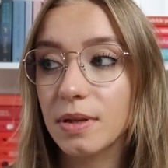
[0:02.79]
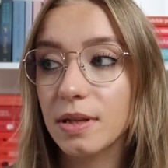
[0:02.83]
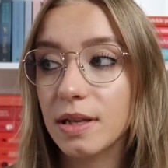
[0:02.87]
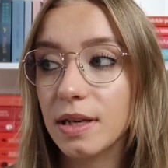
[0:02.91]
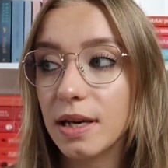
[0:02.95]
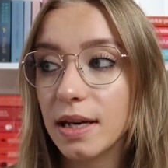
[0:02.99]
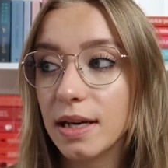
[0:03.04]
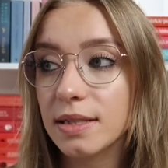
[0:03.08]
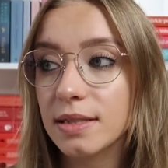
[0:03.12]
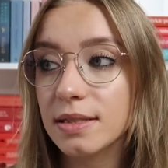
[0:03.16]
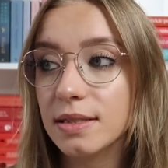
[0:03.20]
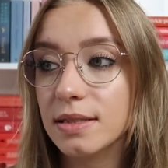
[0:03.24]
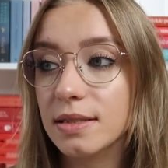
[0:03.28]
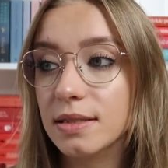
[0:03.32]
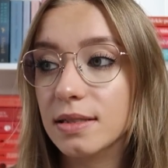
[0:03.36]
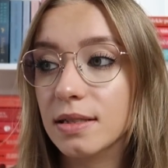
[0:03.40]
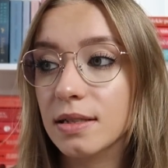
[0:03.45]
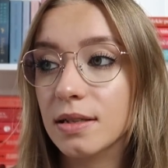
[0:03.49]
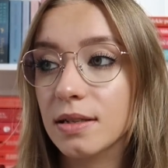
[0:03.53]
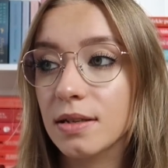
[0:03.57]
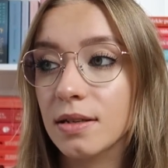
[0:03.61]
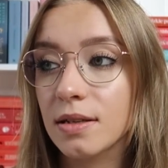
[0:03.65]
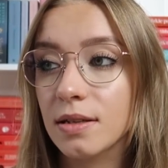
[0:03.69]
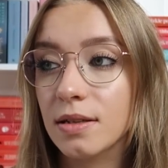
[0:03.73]

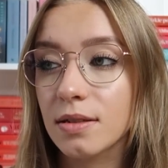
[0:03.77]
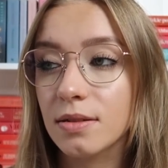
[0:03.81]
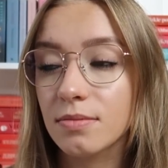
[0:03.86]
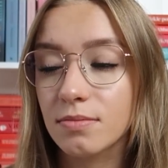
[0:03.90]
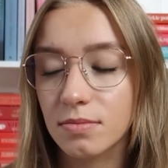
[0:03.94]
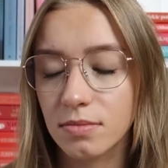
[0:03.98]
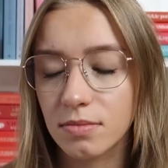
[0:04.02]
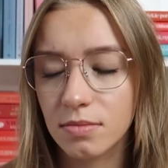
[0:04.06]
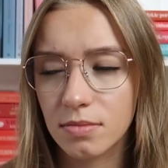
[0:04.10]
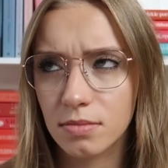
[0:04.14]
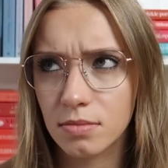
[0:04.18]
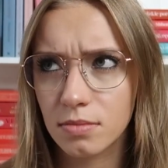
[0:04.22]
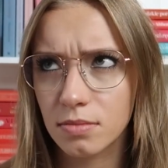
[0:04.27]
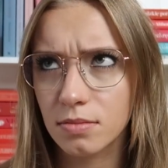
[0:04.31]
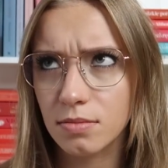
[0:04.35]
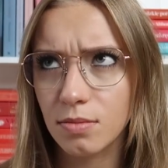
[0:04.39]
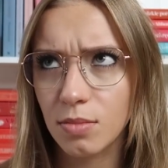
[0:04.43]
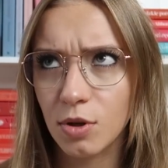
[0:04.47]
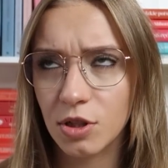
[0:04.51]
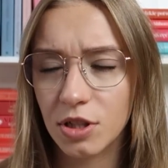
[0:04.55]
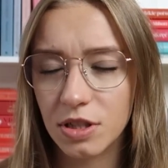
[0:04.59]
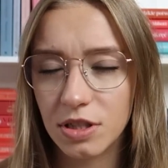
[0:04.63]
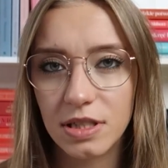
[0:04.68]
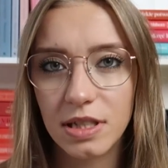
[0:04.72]
Jest
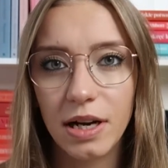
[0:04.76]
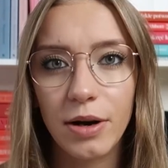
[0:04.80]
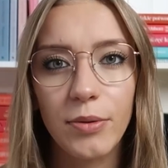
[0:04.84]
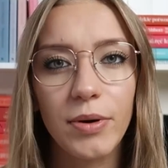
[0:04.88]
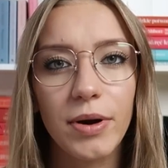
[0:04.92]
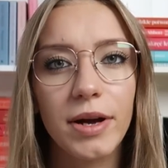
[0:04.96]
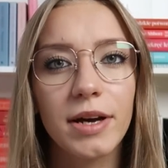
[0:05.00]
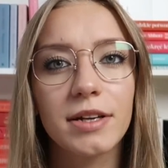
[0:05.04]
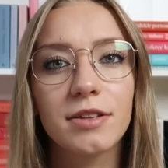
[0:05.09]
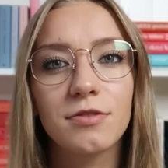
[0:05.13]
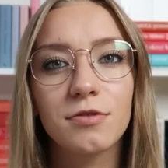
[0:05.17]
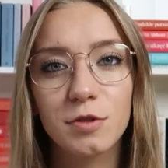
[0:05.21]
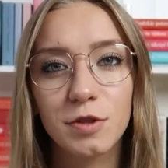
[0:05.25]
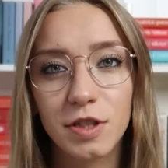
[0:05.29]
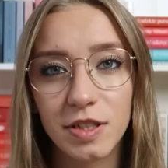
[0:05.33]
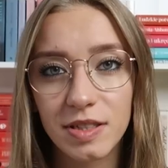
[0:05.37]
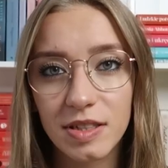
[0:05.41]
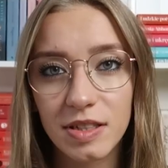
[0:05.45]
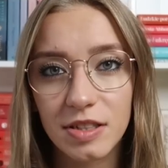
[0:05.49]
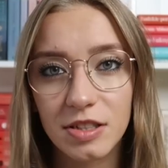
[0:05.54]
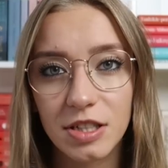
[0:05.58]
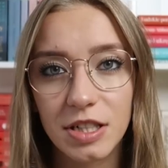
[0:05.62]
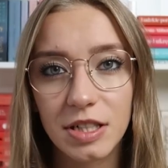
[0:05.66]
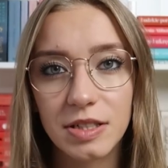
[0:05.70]
poniedziałek,
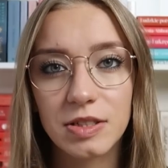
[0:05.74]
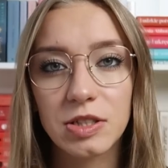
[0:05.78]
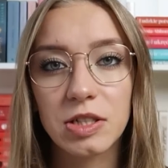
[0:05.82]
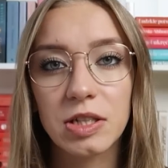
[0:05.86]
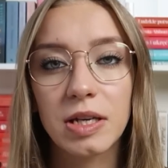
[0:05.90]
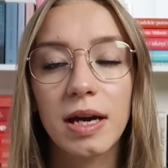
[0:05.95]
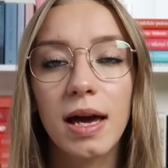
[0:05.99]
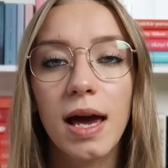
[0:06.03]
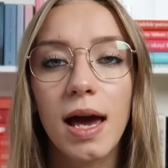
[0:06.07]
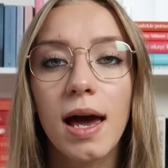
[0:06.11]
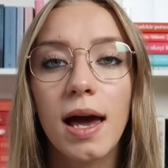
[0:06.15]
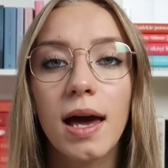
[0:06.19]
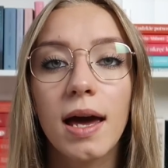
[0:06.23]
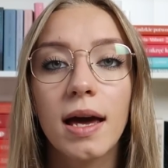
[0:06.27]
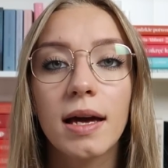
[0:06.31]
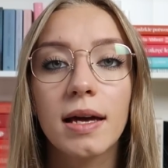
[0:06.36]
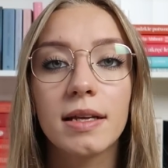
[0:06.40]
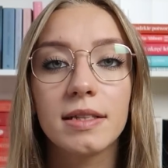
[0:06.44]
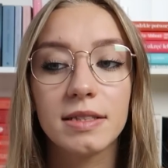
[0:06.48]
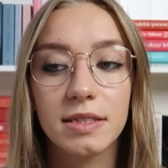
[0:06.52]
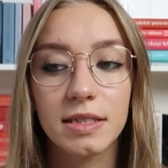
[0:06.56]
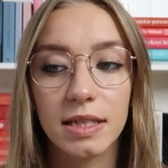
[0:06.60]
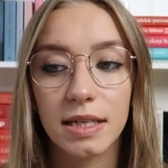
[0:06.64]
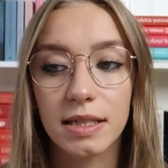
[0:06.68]
23
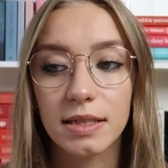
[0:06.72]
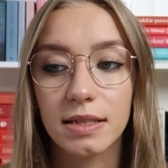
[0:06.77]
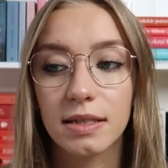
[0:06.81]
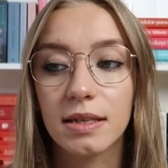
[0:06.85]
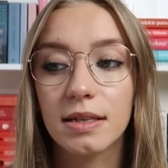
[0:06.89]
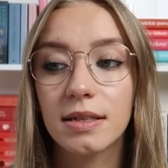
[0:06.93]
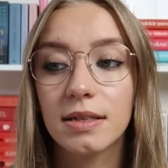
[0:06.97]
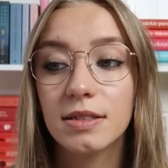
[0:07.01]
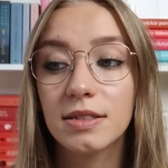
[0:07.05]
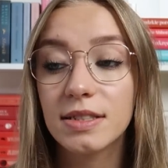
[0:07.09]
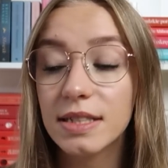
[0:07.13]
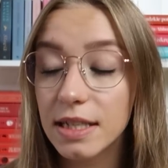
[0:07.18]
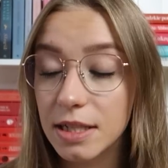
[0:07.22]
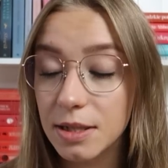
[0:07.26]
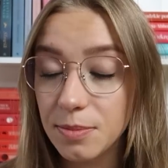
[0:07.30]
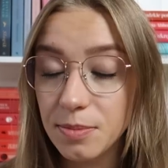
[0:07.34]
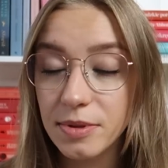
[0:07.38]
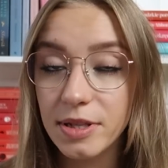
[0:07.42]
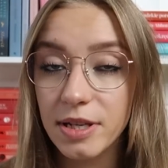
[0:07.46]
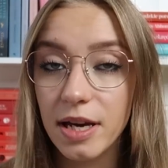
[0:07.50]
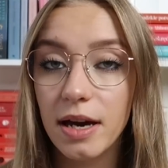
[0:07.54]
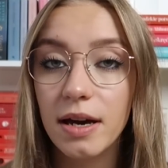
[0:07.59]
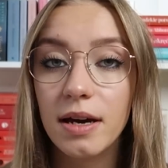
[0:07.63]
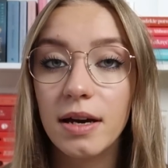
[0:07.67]
dzień
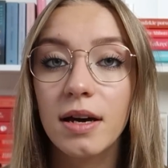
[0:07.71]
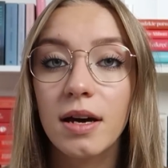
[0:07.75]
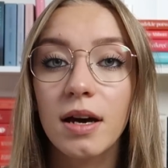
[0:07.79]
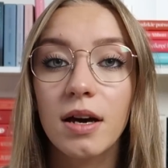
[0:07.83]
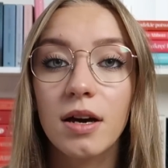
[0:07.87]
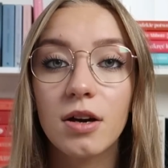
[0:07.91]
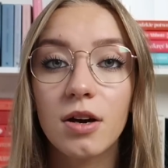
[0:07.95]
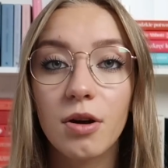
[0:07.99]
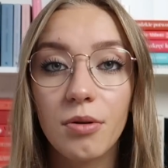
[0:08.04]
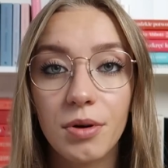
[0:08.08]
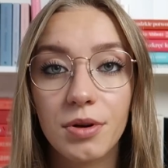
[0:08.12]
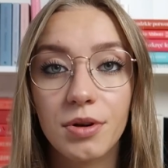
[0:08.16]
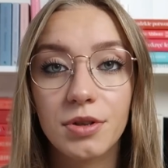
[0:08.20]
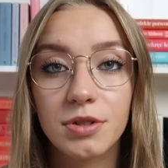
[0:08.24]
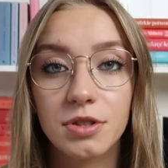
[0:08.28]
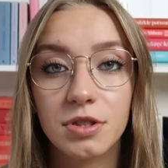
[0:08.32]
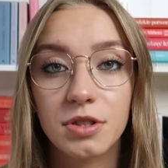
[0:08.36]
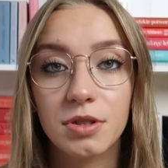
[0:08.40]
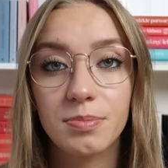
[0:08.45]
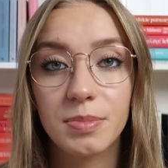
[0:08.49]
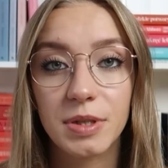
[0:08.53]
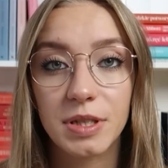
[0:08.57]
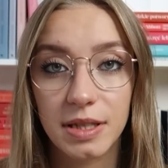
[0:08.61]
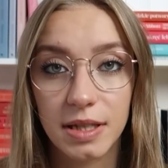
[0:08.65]
sierpnia, koło
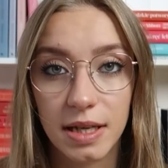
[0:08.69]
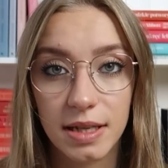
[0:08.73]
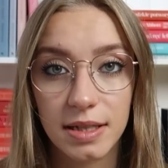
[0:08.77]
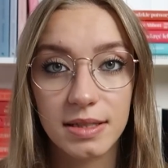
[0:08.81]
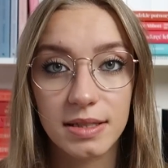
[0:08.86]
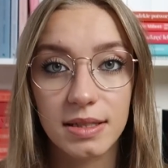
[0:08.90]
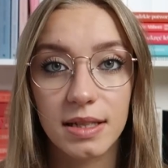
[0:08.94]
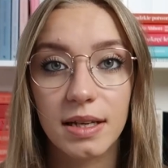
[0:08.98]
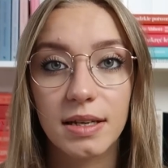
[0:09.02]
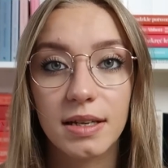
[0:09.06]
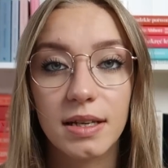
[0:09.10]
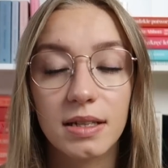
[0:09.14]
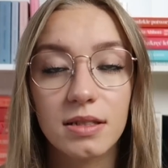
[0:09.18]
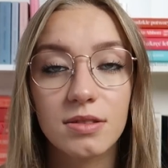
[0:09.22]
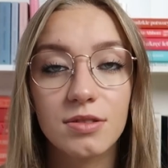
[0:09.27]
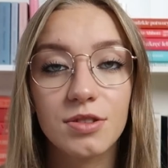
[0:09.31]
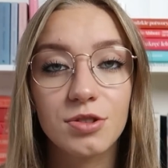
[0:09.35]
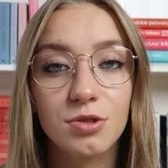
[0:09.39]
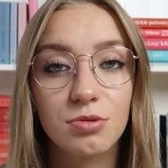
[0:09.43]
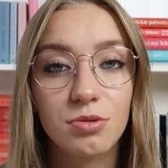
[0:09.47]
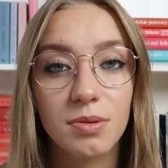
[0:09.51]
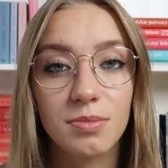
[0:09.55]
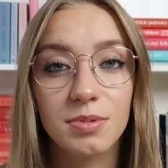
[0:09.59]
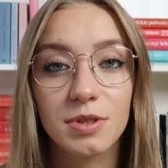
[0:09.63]
godziny 15. Ja
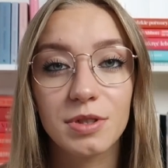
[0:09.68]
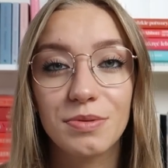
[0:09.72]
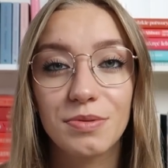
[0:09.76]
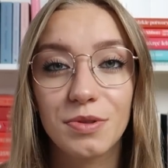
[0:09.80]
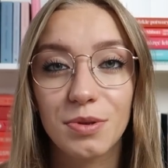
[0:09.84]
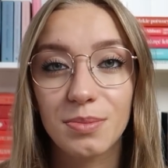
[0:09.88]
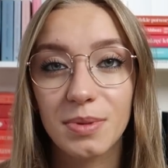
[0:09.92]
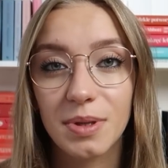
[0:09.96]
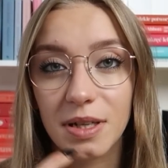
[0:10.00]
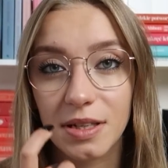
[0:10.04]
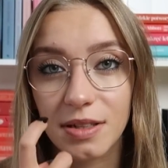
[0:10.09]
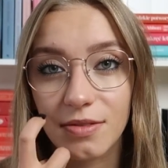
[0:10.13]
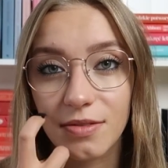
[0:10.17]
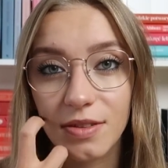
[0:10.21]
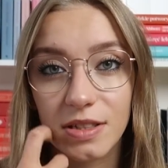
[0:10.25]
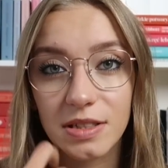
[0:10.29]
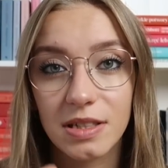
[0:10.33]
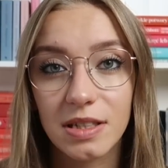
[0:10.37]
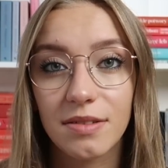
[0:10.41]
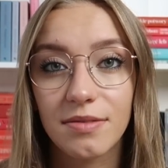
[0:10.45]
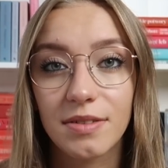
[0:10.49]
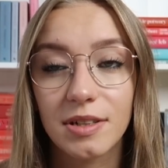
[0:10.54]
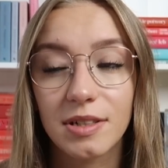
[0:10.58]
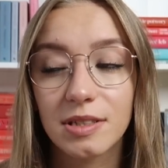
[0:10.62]
skończyłam przed chwilą nagrywać
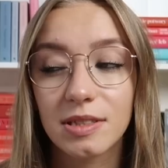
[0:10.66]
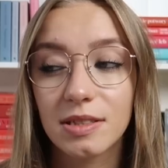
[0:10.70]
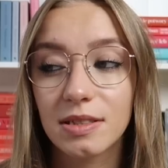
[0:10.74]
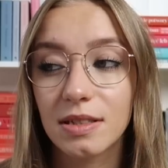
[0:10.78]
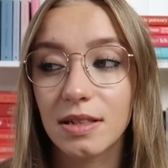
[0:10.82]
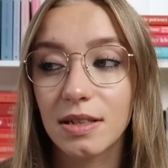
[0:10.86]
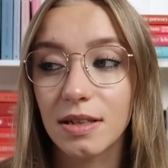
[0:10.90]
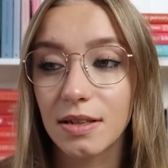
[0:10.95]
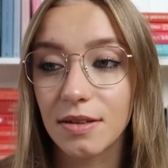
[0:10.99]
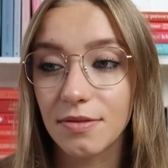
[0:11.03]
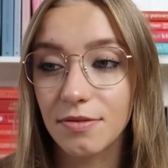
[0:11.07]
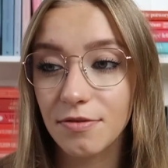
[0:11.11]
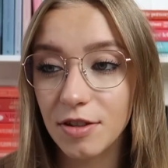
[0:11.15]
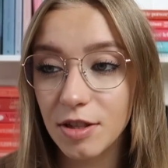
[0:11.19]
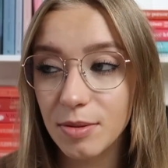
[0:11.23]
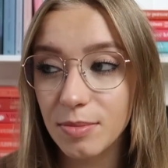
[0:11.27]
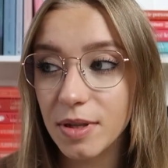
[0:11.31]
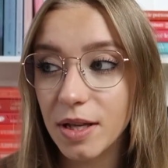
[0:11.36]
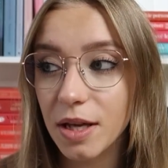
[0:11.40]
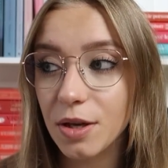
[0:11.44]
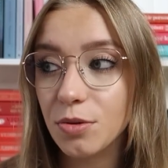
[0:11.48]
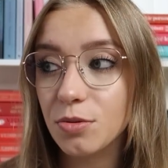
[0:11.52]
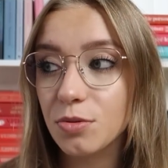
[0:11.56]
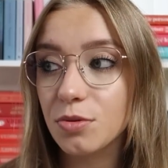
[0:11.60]
dla Was e,
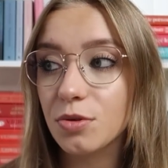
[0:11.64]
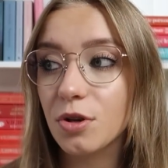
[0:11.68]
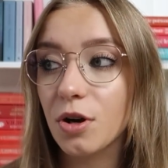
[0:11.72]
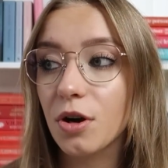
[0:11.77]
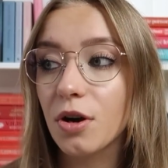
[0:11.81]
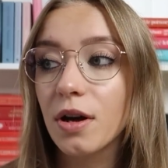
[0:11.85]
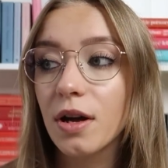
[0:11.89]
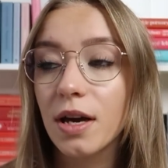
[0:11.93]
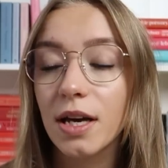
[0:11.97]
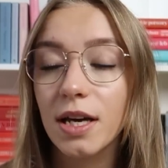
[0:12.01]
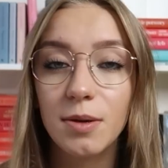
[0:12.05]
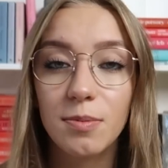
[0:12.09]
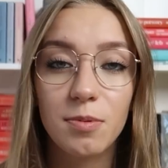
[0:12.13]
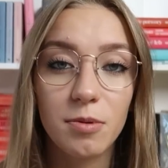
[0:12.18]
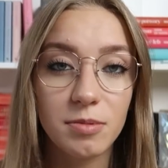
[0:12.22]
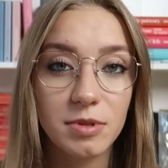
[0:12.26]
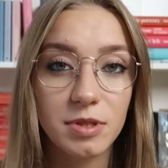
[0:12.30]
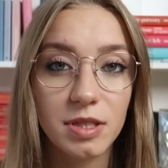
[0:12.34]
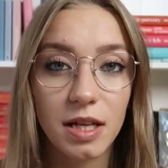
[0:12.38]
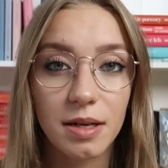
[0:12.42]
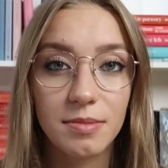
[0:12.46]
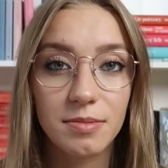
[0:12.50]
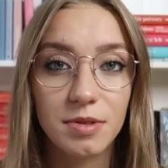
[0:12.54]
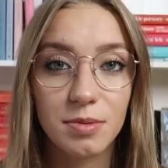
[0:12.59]
film na jutro i
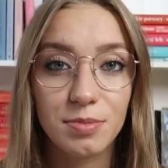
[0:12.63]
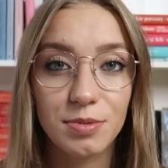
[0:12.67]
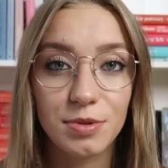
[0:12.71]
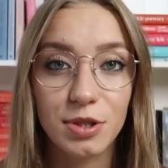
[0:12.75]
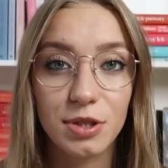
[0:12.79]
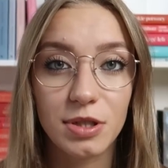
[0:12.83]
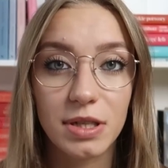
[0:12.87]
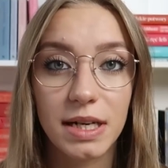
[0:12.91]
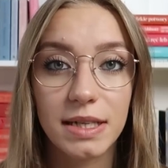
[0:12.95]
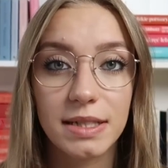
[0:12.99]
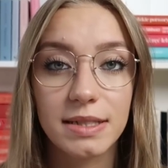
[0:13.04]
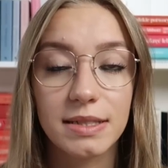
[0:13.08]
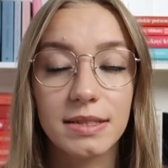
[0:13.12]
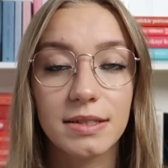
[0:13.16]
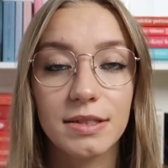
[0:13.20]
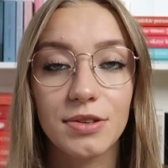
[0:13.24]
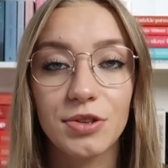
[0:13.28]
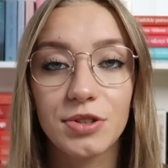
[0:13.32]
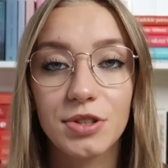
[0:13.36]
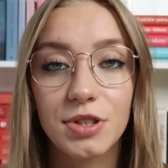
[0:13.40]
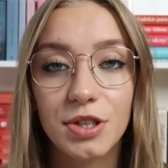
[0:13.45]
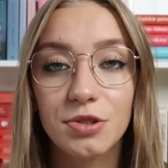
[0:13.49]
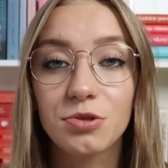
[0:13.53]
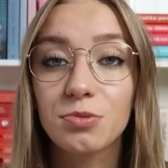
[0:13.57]
pomyślałam, że przy okazji
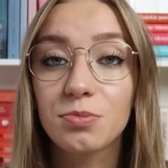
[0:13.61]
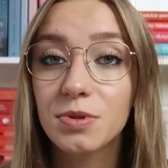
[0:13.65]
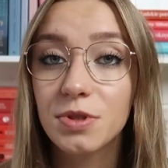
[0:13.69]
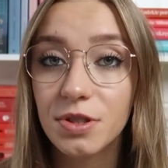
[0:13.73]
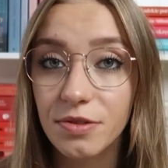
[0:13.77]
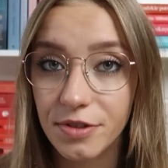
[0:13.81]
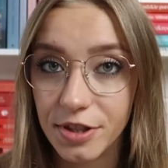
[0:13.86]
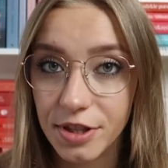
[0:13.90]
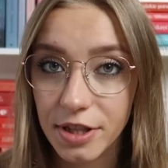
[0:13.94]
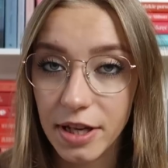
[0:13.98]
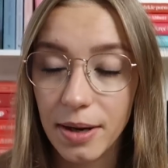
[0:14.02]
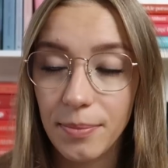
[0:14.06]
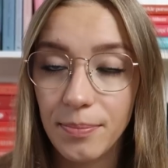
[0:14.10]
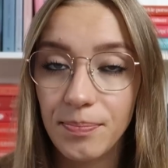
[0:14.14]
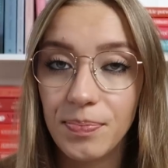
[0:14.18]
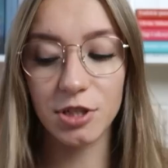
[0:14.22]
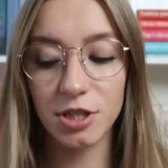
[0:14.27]
się od razu przywitam.